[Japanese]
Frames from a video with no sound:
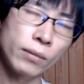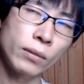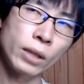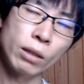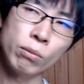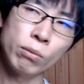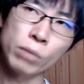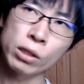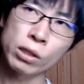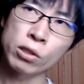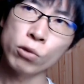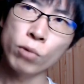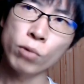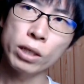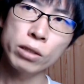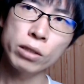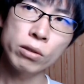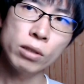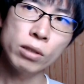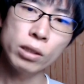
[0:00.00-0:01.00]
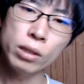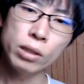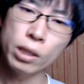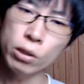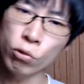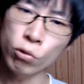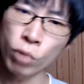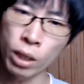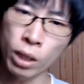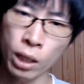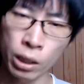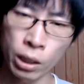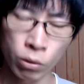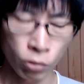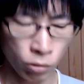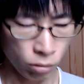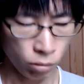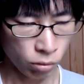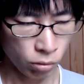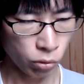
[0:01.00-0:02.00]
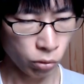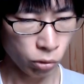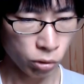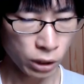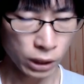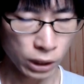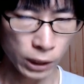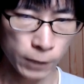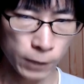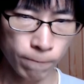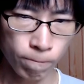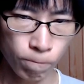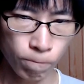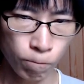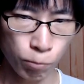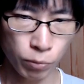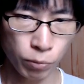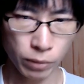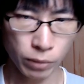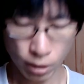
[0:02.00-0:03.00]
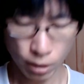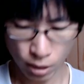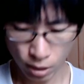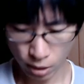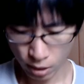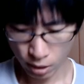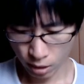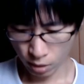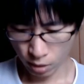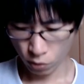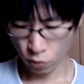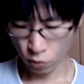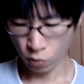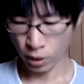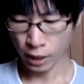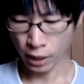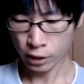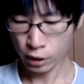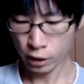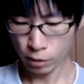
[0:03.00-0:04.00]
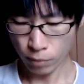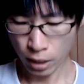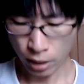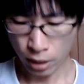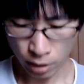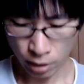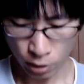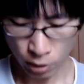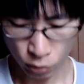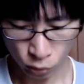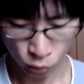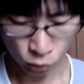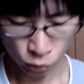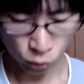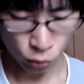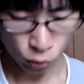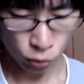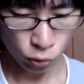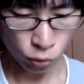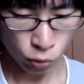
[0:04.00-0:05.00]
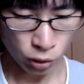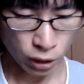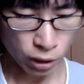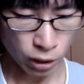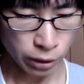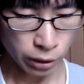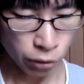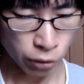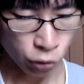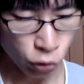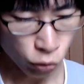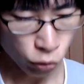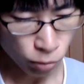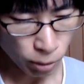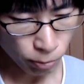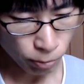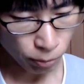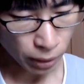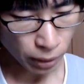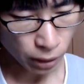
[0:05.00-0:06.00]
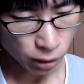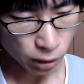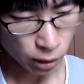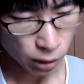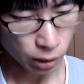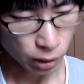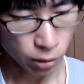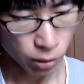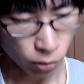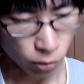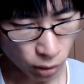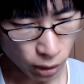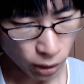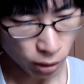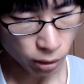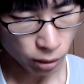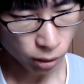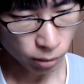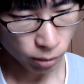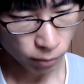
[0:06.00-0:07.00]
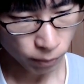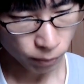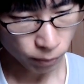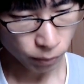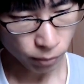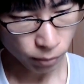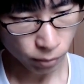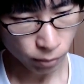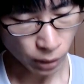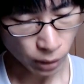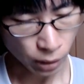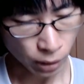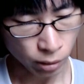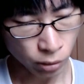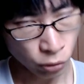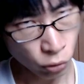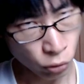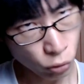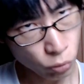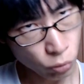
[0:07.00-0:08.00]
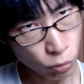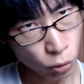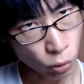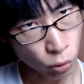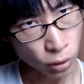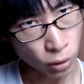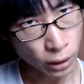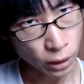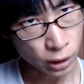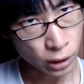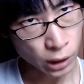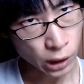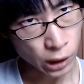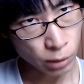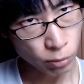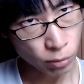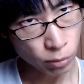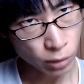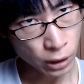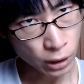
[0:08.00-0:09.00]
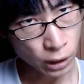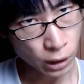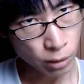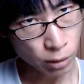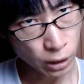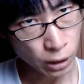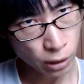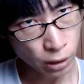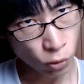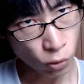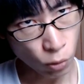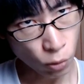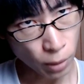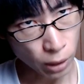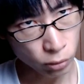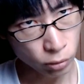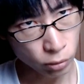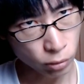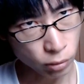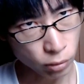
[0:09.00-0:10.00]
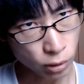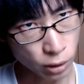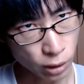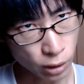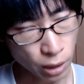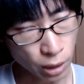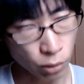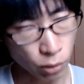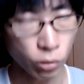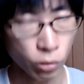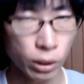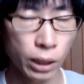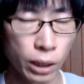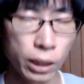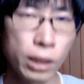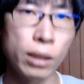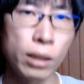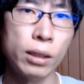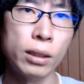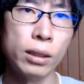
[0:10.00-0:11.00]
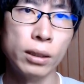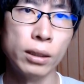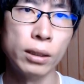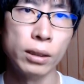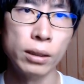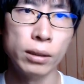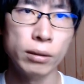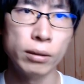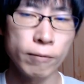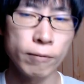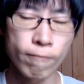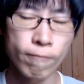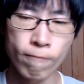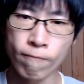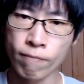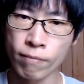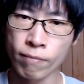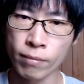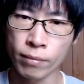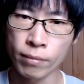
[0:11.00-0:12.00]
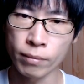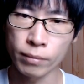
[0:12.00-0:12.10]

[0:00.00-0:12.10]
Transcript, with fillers: まあ、座りすぎっていうのは、あの、本当に、こう、足曲げてると腸腰筋が緩みっぱなしなんですよね。まあ、緩むというか、縮み、縮み困る姿勢というかね。うん。